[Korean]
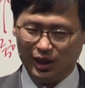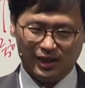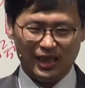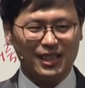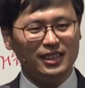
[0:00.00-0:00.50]

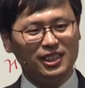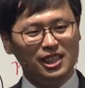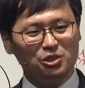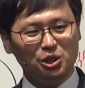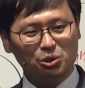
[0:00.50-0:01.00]
제사
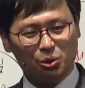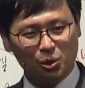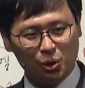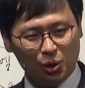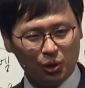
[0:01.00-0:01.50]
드릴 수
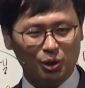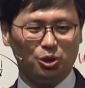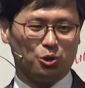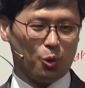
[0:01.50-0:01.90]
있도록